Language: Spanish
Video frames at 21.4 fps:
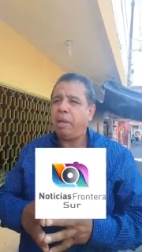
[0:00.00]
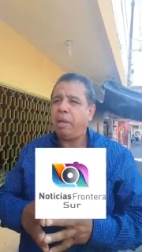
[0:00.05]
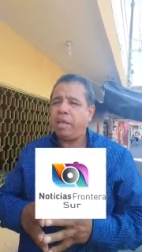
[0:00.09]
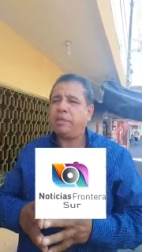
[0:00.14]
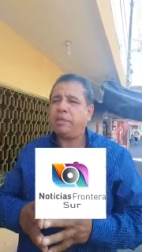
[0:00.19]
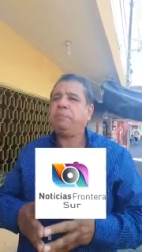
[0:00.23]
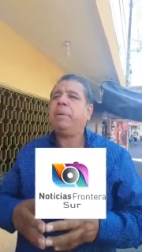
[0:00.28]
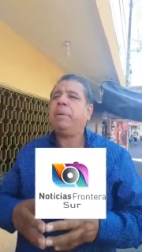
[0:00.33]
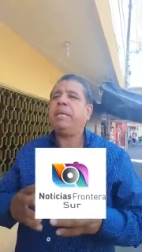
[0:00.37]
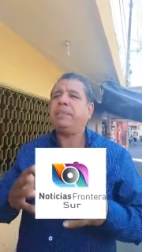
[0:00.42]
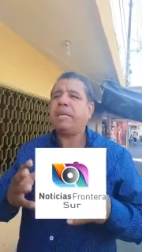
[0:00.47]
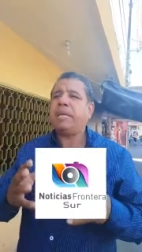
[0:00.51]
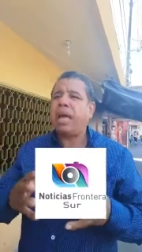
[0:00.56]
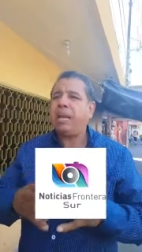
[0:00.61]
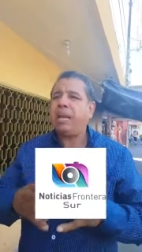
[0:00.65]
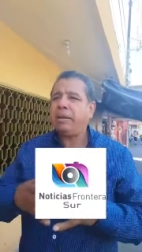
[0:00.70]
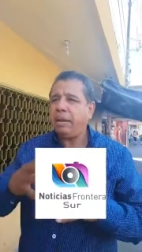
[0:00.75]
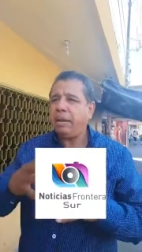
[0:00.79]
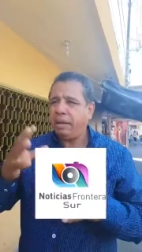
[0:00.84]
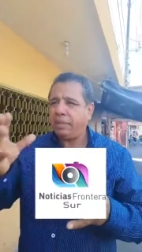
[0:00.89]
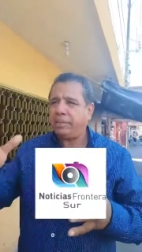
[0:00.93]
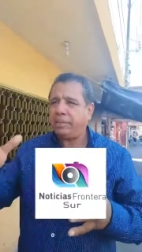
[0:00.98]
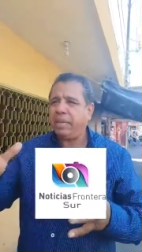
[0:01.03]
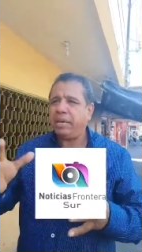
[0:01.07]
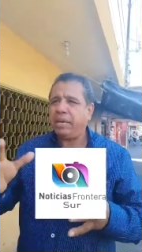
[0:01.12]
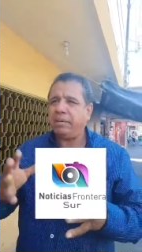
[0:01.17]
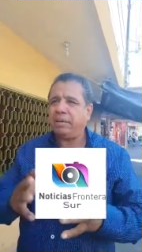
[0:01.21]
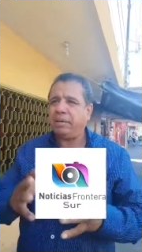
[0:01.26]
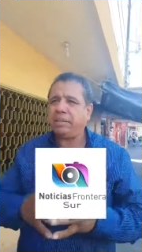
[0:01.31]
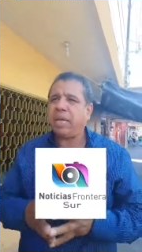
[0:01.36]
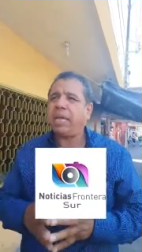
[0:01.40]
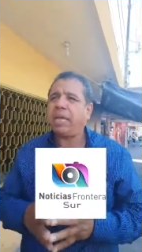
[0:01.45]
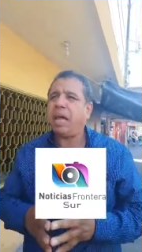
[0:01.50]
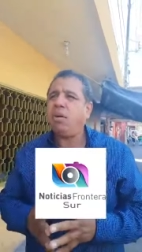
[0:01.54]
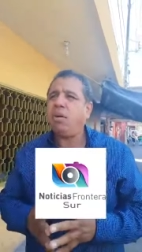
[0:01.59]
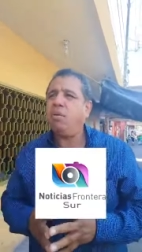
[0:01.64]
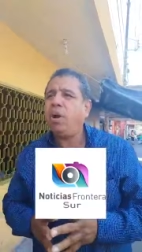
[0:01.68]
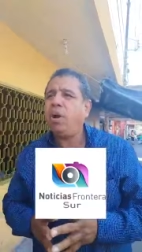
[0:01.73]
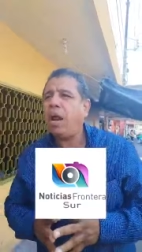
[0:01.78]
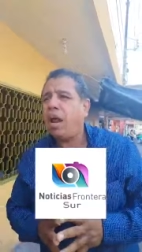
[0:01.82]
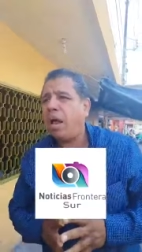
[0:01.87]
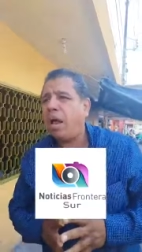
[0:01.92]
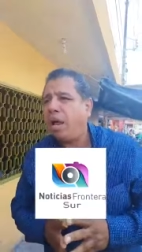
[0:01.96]
expresar, este,
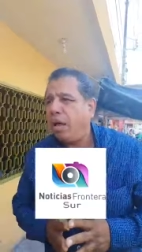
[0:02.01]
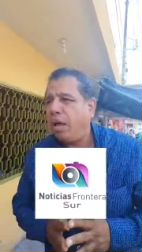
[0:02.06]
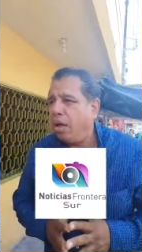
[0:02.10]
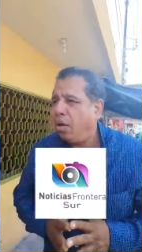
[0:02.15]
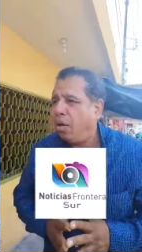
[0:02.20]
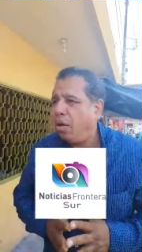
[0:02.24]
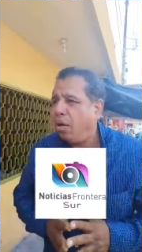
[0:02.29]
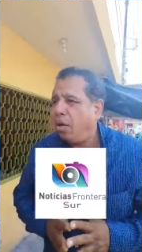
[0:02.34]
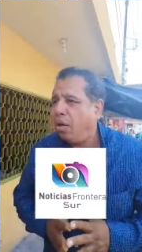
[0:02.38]
sacar una,